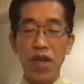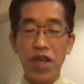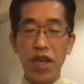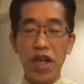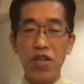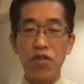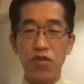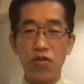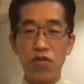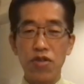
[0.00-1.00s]
批判す
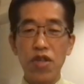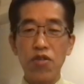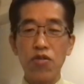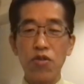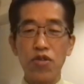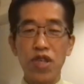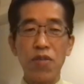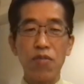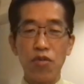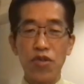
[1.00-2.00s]
るっていう路
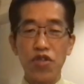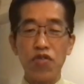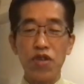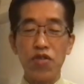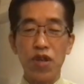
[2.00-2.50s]
線も実は、